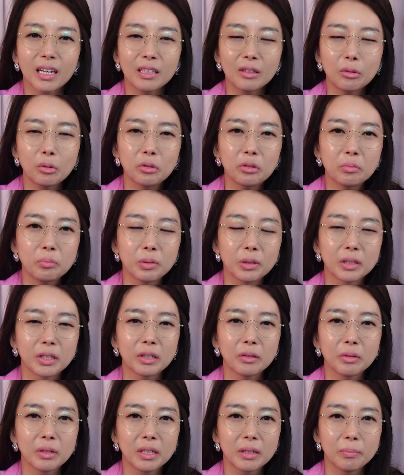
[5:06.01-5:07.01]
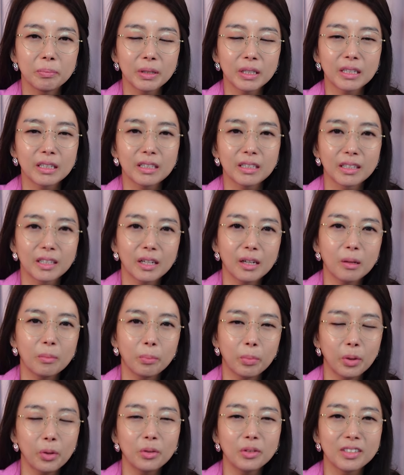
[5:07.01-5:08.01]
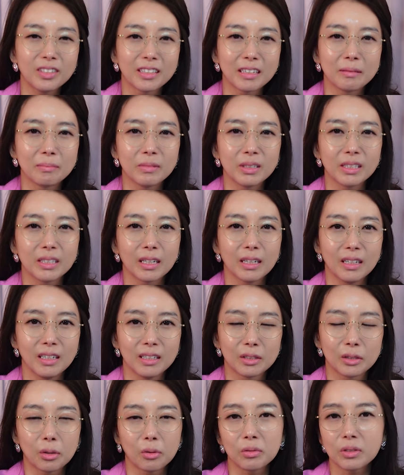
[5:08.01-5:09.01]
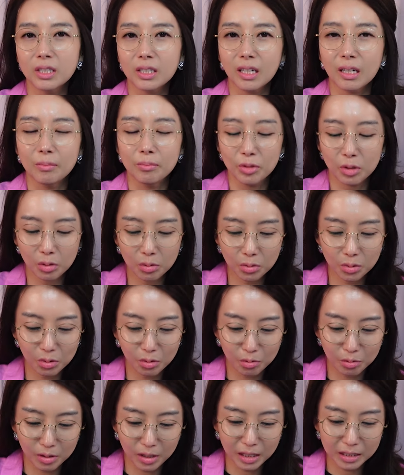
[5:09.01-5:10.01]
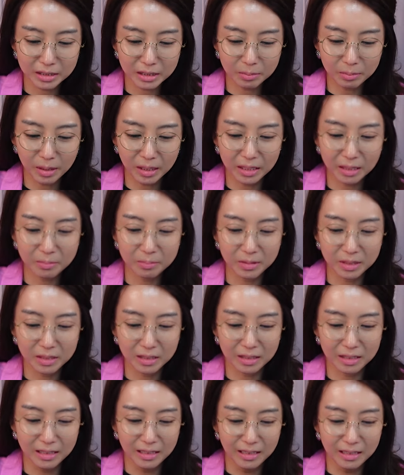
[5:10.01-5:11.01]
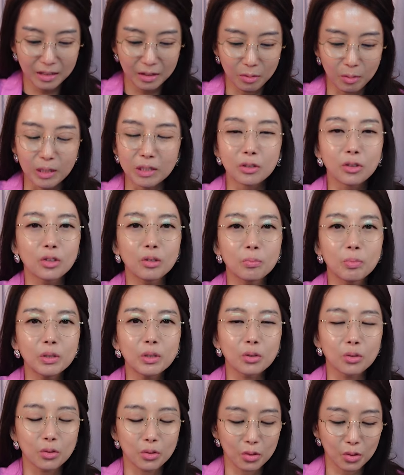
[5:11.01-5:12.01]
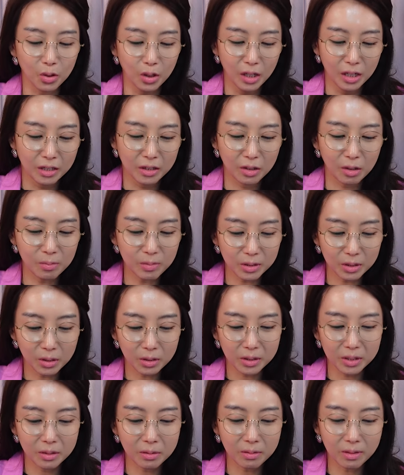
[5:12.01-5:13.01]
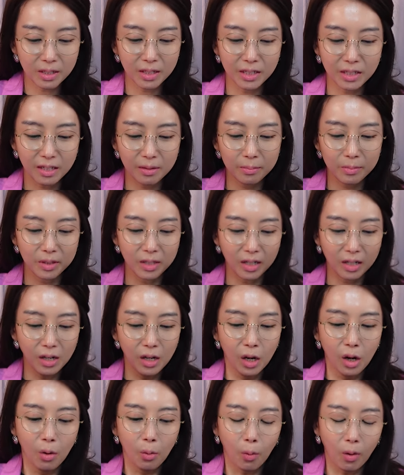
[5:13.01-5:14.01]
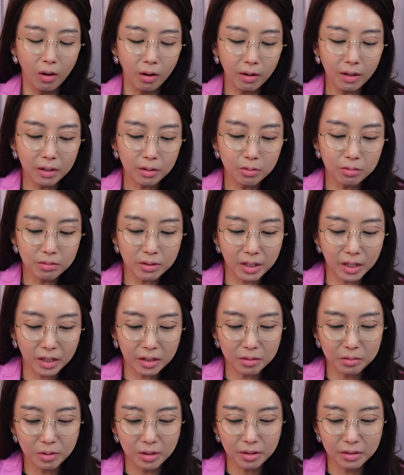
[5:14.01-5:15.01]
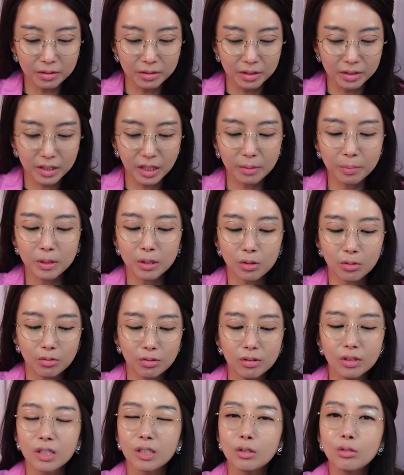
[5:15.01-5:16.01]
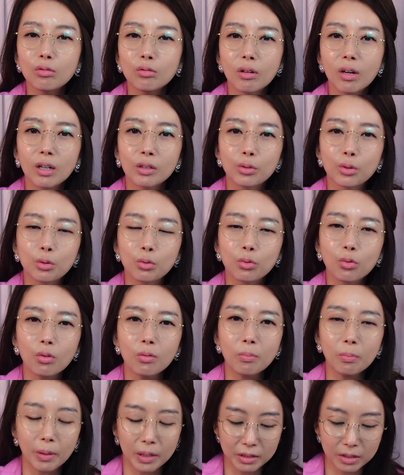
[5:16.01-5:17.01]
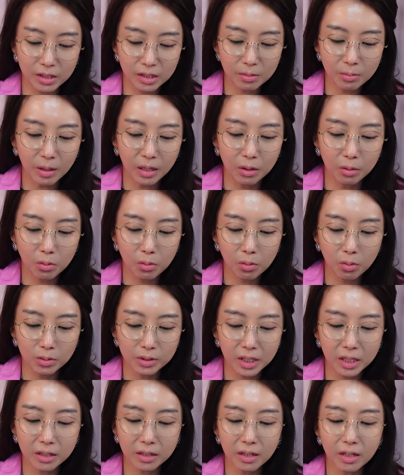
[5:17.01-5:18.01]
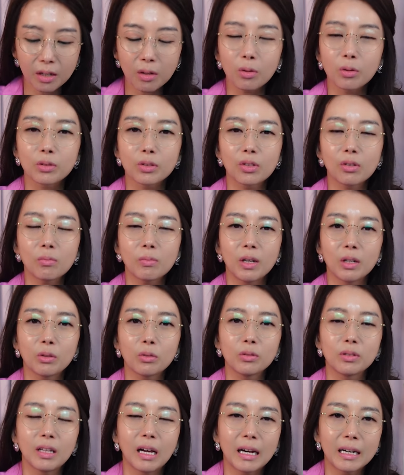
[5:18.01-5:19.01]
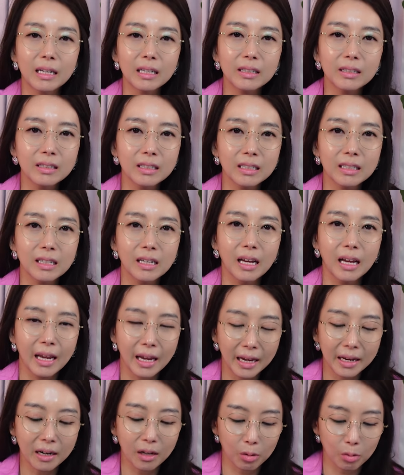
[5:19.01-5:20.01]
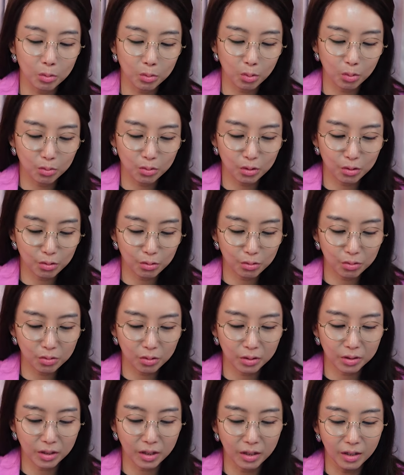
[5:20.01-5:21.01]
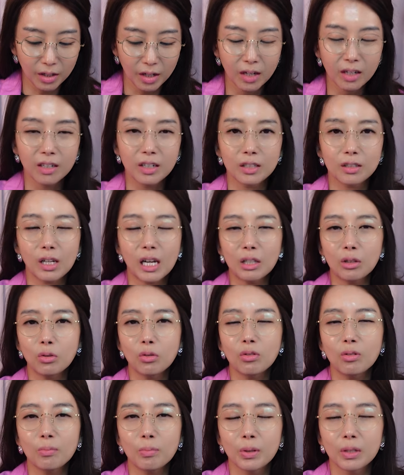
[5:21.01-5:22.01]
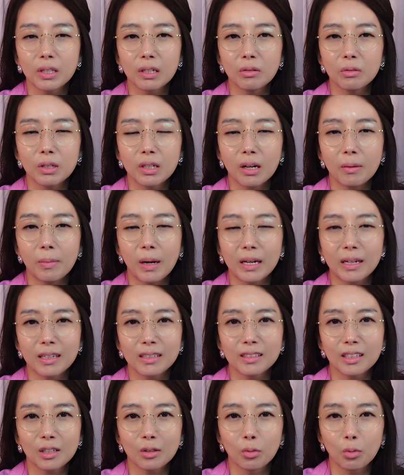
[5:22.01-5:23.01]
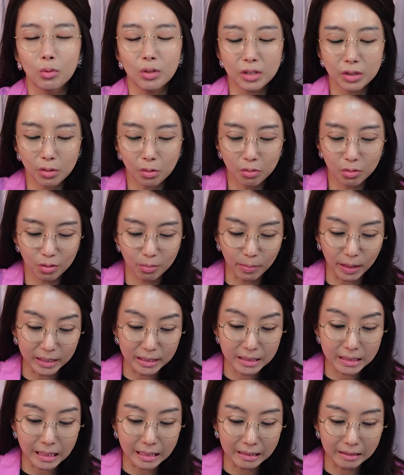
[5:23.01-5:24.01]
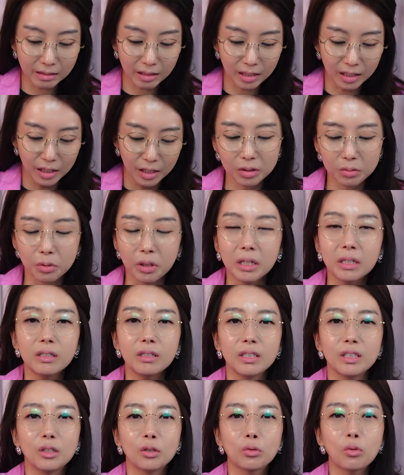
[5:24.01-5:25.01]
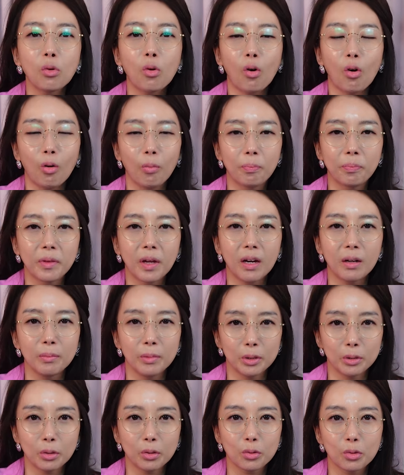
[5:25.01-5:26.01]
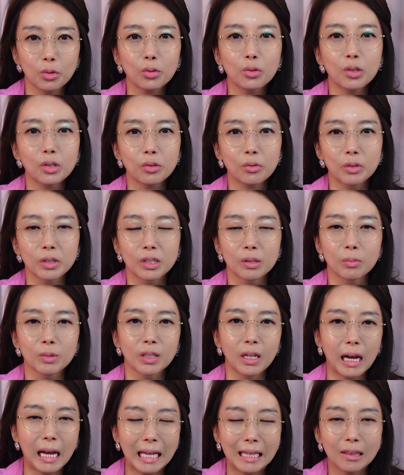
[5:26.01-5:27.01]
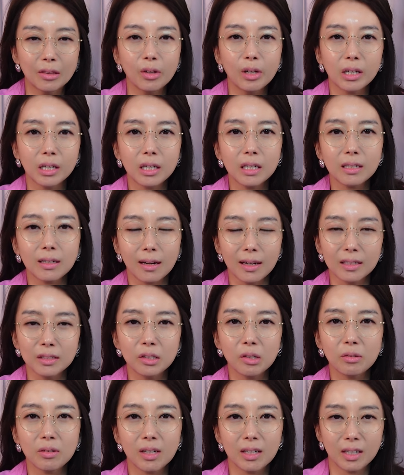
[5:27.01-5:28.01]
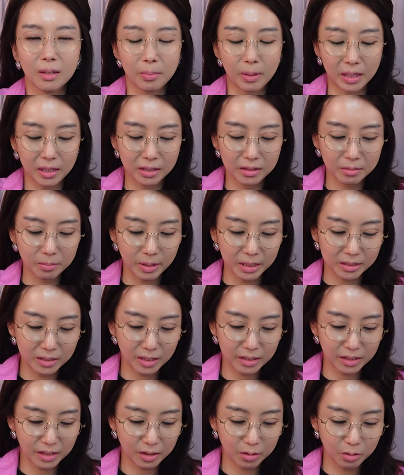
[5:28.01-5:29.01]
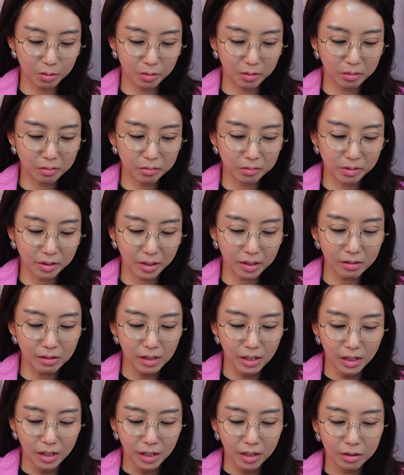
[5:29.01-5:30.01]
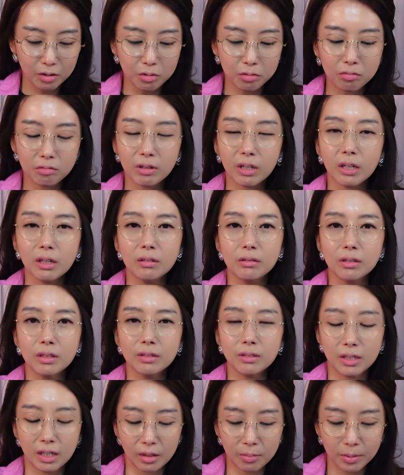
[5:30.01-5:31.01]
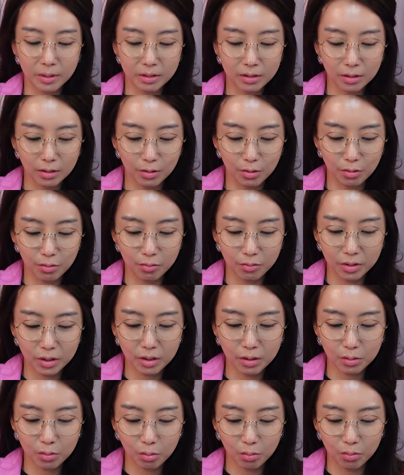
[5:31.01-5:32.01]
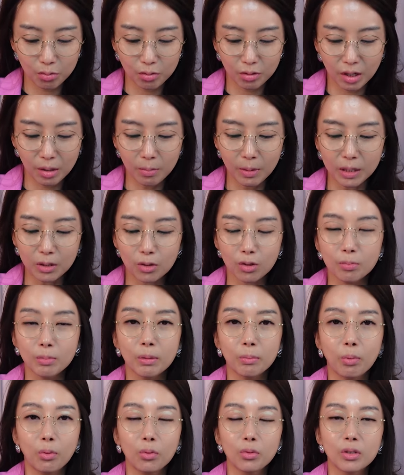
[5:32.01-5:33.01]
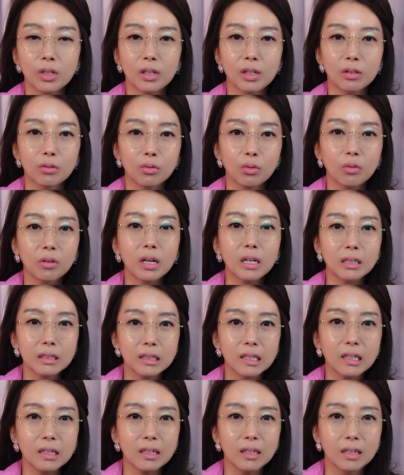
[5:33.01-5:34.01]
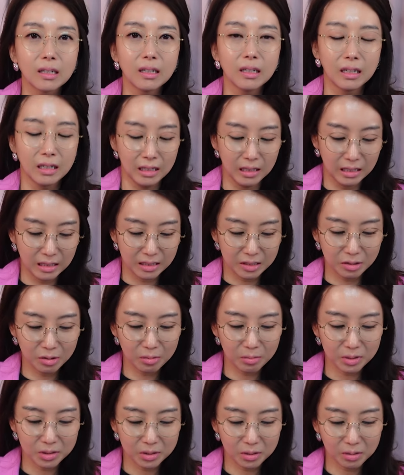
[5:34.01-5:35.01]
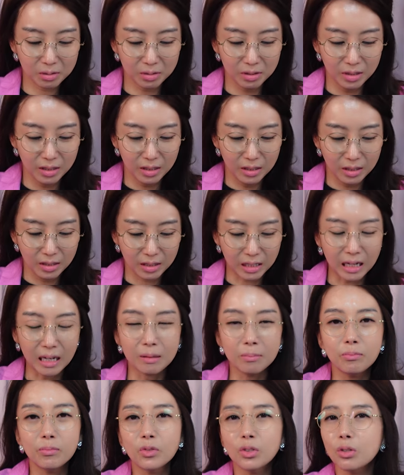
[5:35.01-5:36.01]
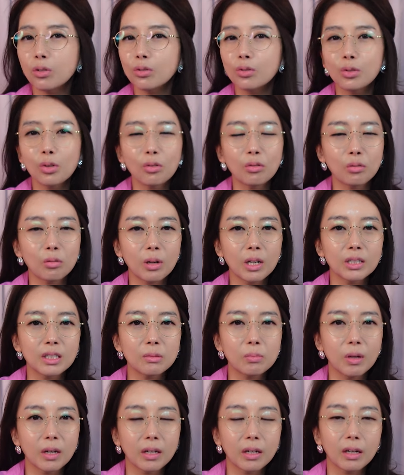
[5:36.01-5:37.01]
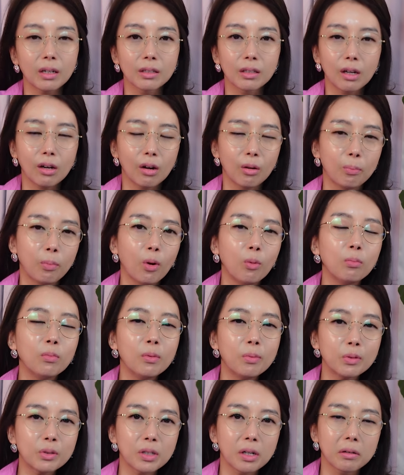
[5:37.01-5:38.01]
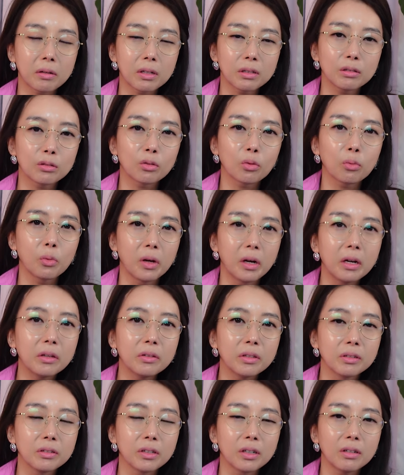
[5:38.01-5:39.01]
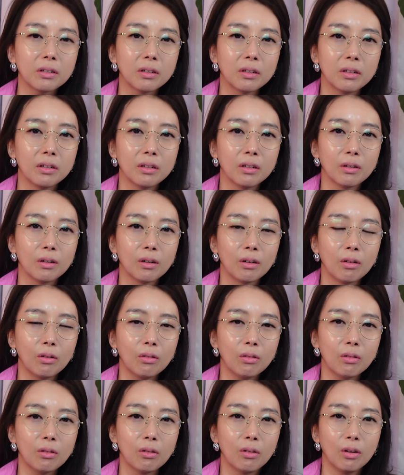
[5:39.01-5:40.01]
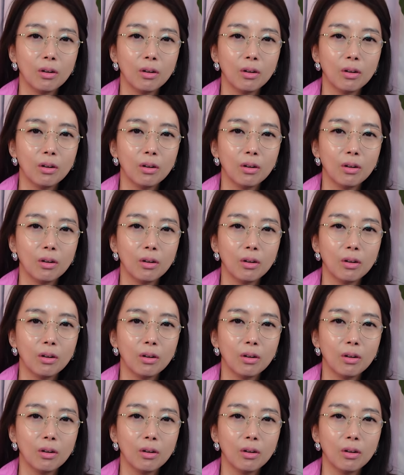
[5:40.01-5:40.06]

한동훈 비대위에 삐낀 게 표현이 됩니다. 정치 감정적으로 하지 말합니다. 완전히 삐졌죠. 그러면서 이렇게 얘기합니다. 원래 국회의원 세비 주는 이유가 뒷돈 받지 말고 생계 걱정 말고 나란 일 해라고 돈을 주는 거다. 그래서 한동훈 비대위가 말하는 게 논리적으로 맞지 않다. 될 일도 없다 하면서 초치고 있습니다. 안 되길 강력하게 바라는 메시지가 들어오는데요. 국회의원 세비를 중위소득에 맞추면 보좌관도 깎냐? 그러면서 감정적으로 하지 마라. 야, 법무부 장관이 또 왜 안 했냐? 어?